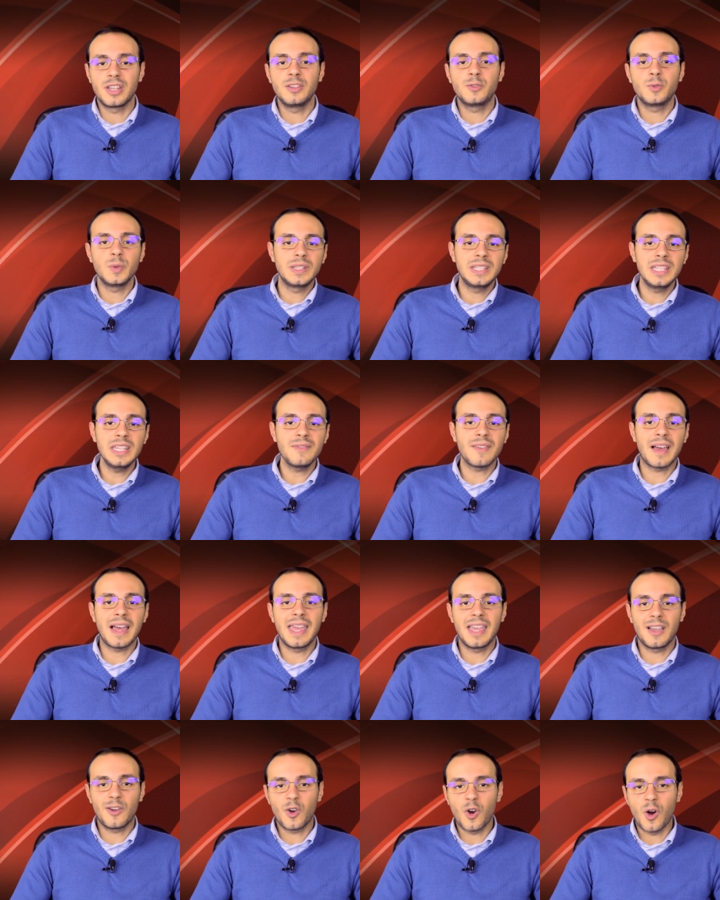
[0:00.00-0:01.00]

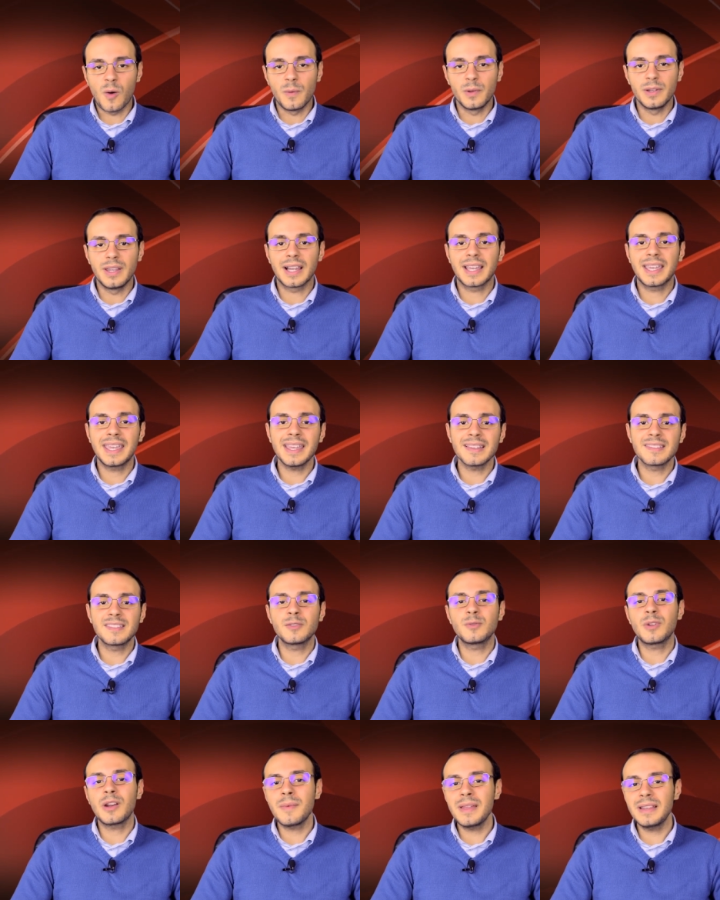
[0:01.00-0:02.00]
intuitiva e comoda che
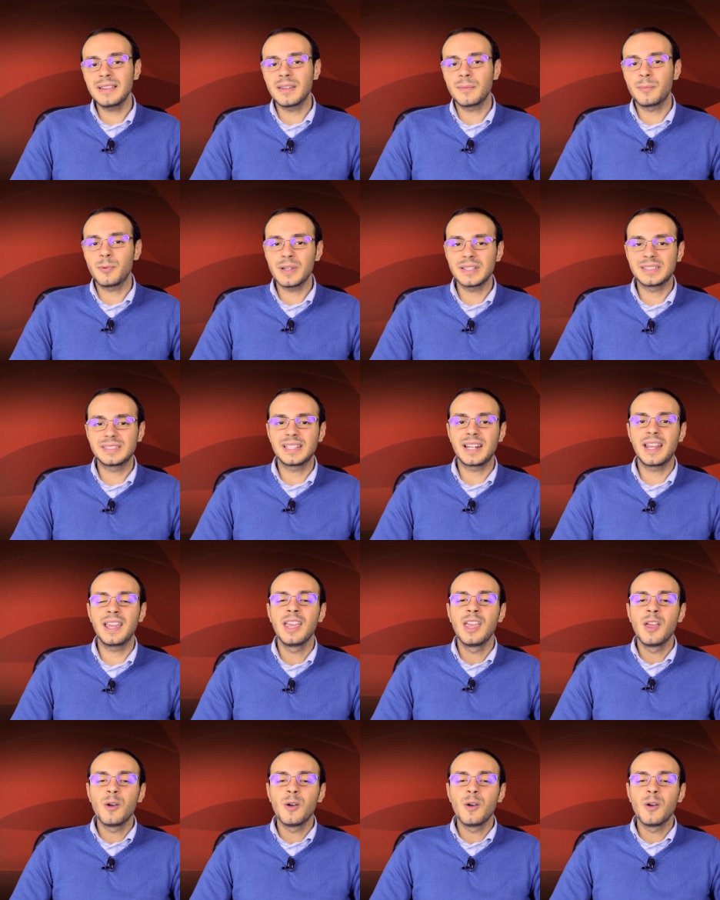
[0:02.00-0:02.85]
sicuramente può essere